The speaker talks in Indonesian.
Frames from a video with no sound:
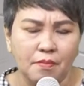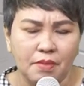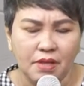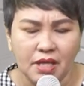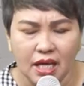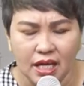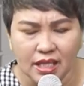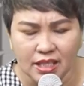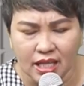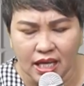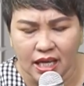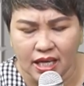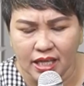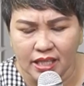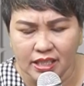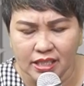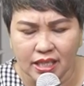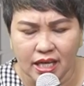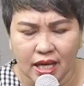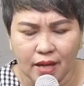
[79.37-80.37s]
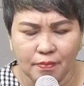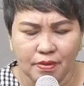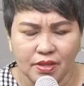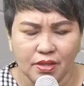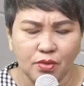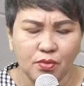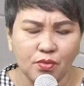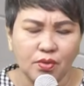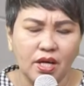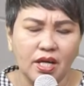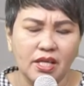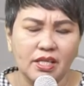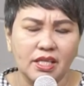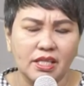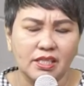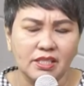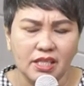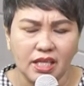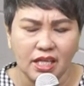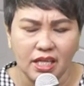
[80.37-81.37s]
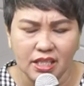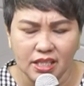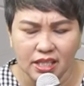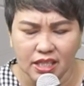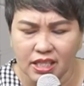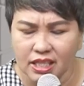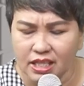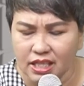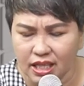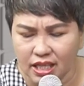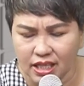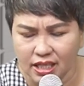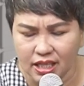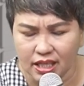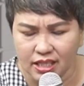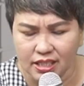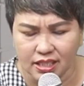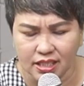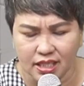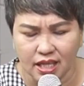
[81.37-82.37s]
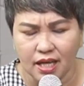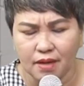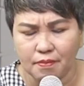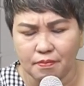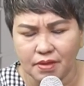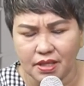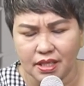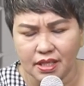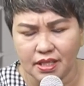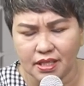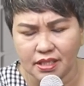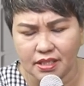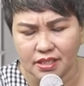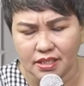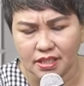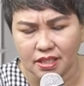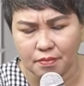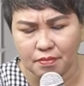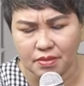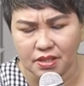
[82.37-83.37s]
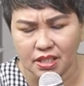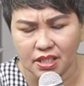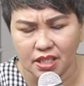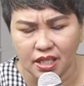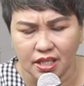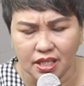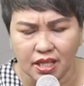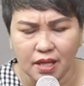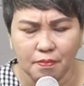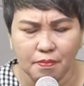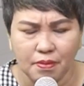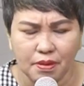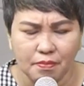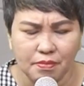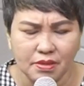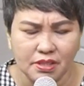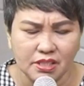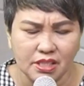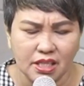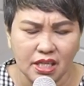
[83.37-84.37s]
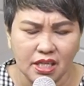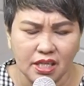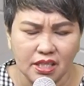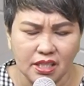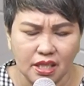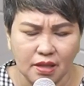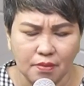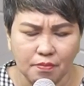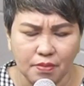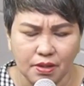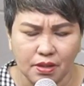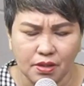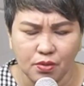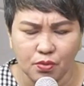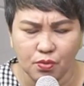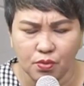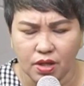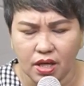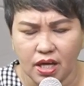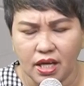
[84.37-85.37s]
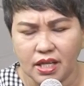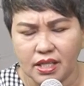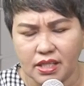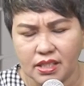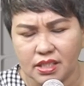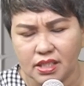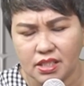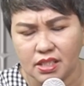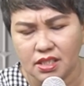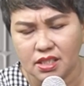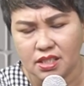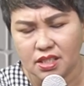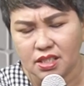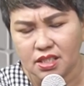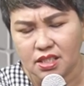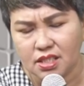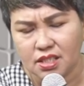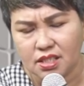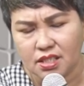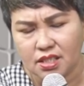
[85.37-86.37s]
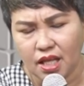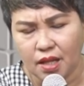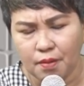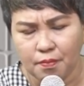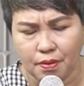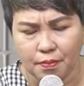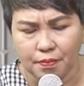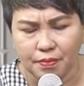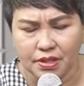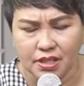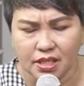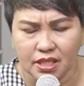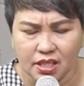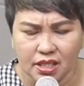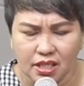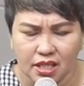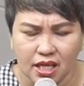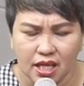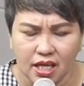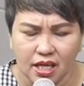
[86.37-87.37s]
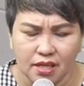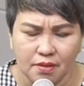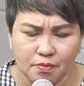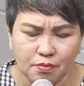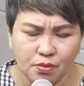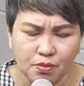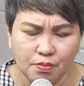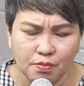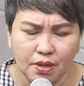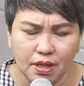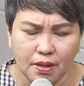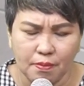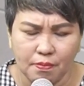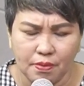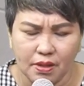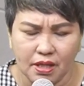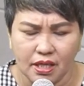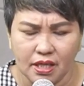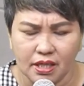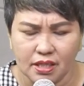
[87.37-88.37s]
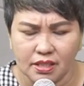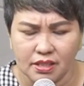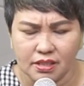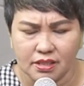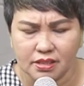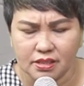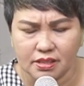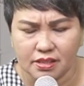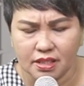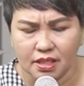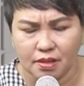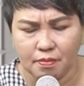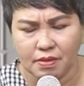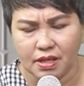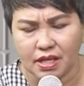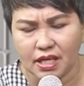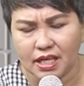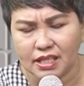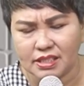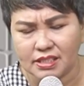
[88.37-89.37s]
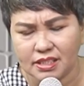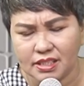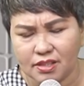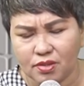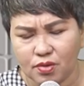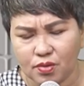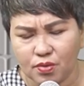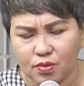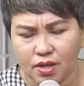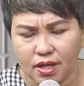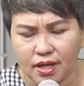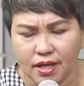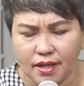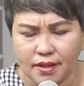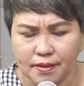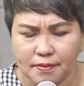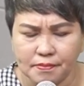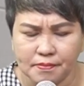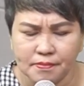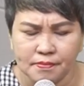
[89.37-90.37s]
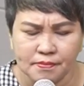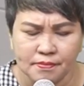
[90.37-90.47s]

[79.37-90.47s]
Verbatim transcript: Pegang tangan kami Tuhan dan jangan tinggalkan kami. Kami tidak dapat berjalan tanpa Tuhan tanpa penyertaanmu mu Bapa. Terima kasih Tuhan.